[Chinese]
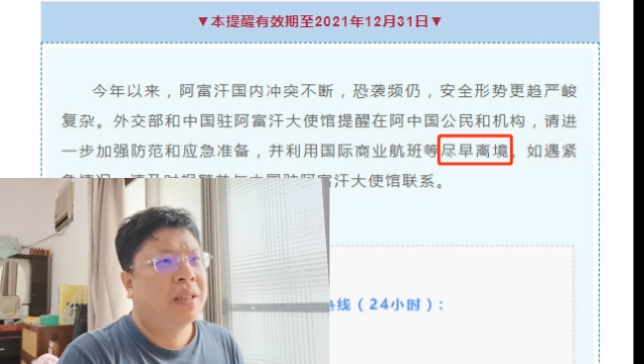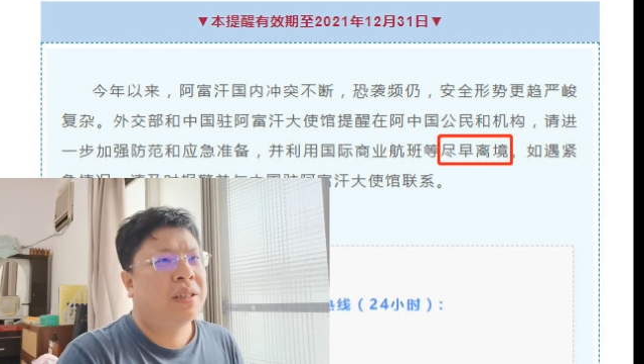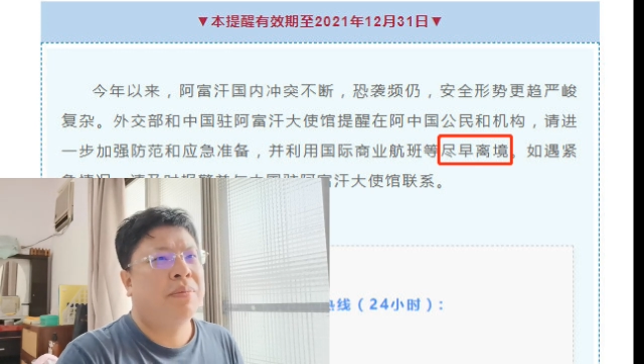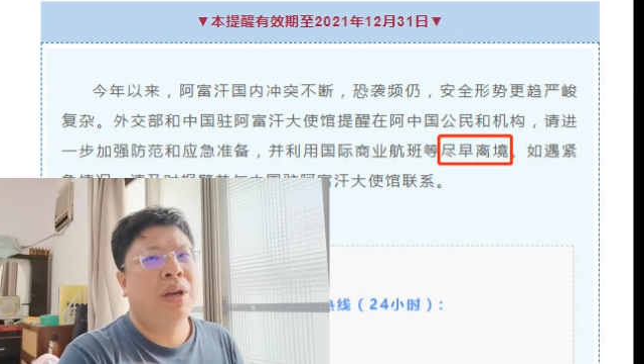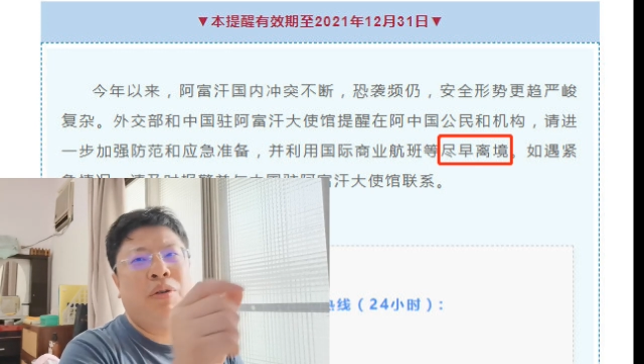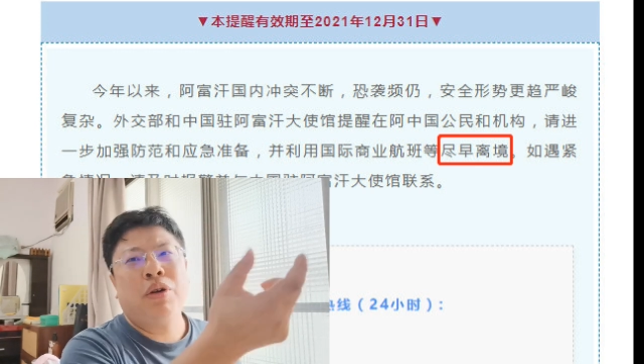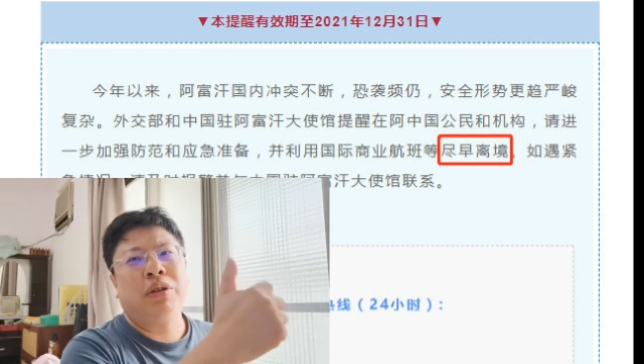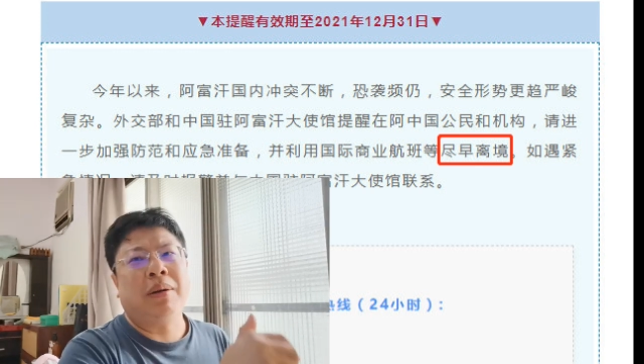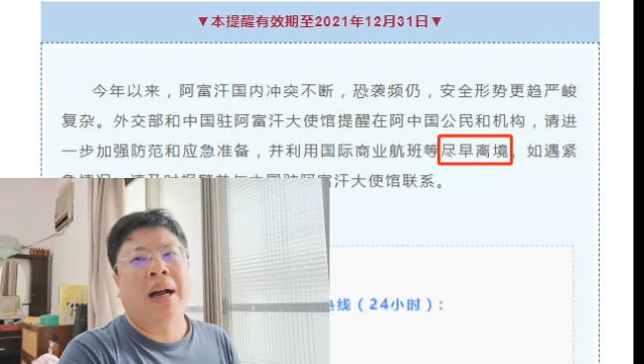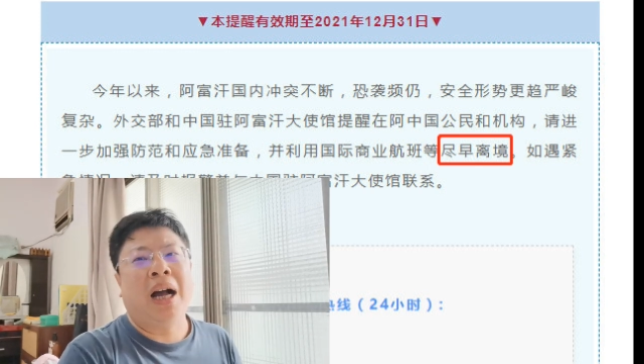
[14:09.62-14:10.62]
是没有
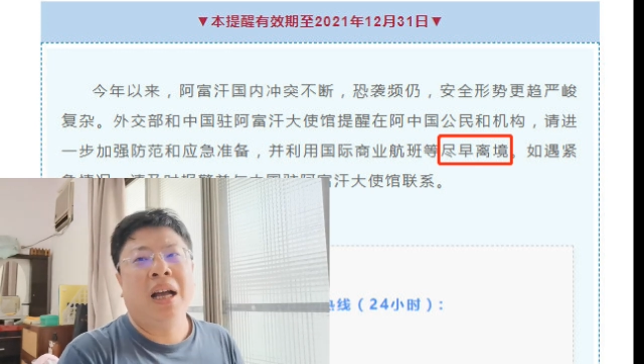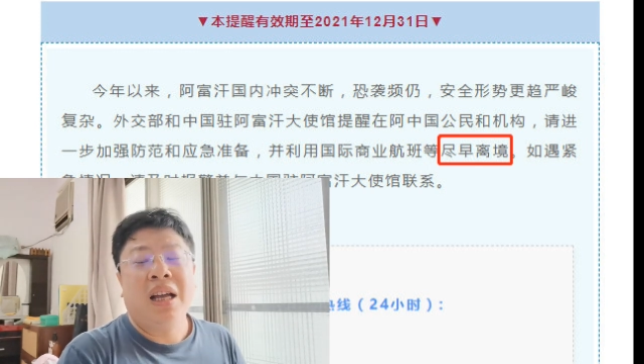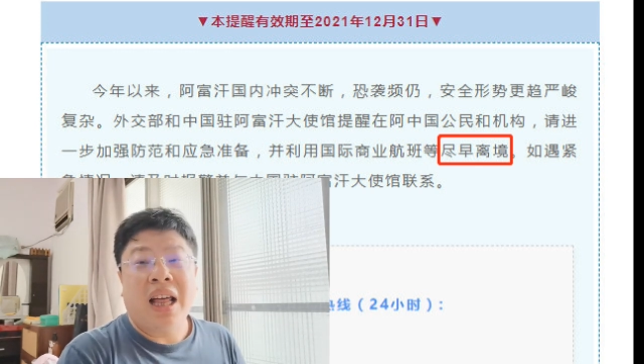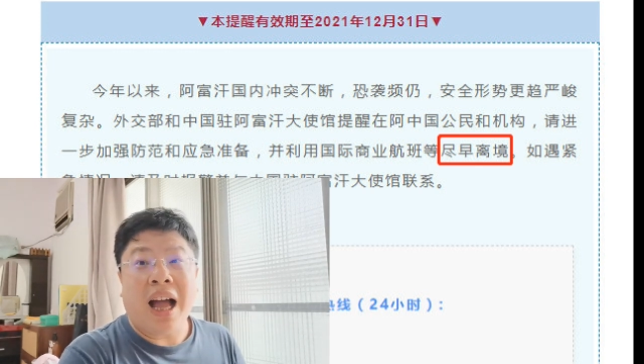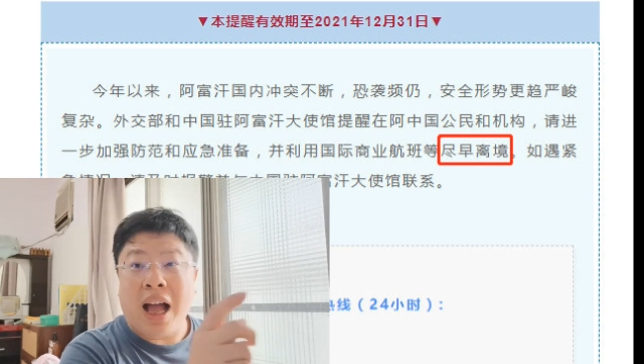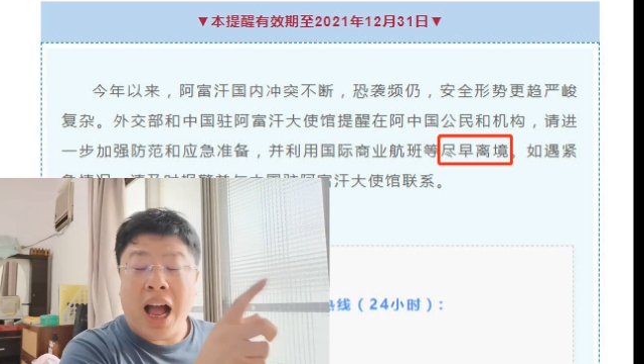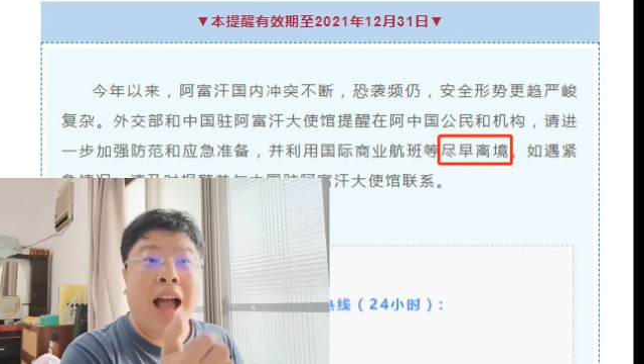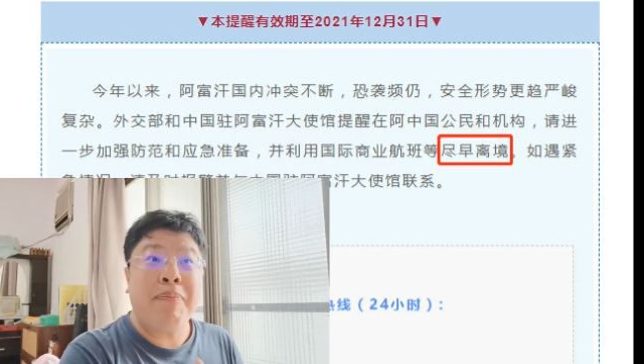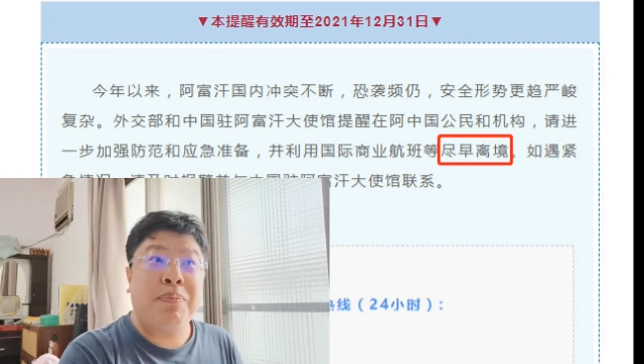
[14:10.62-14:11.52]
用的嘛，还还还